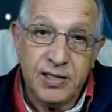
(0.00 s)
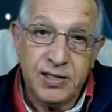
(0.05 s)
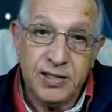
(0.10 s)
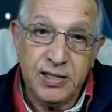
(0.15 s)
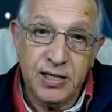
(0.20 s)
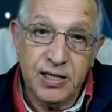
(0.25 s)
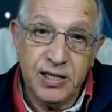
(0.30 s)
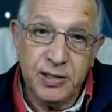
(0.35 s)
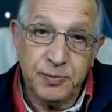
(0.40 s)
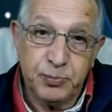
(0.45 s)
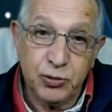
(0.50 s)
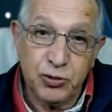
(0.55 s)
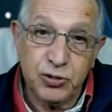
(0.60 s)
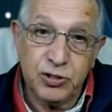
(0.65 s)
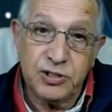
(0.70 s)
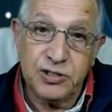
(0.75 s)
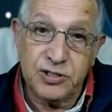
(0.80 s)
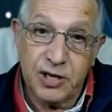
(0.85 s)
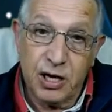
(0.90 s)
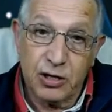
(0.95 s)
dele para
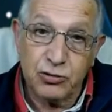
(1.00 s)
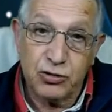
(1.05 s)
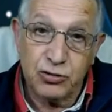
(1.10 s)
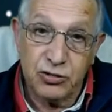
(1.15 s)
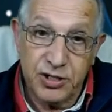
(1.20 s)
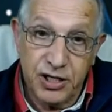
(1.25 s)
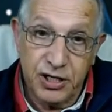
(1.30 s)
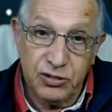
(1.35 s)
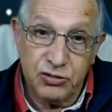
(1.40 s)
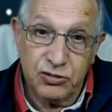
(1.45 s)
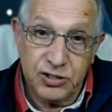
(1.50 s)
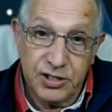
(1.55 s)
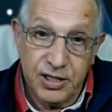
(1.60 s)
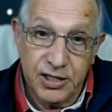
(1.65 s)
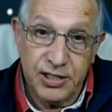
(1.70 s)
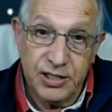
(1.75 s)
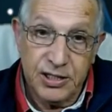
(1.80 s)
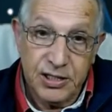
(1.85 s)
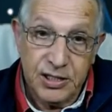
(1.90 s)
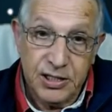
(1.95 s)
os Estados Unidos,
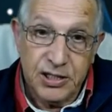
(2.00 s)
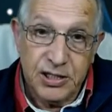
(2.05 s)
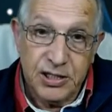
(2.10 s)
né?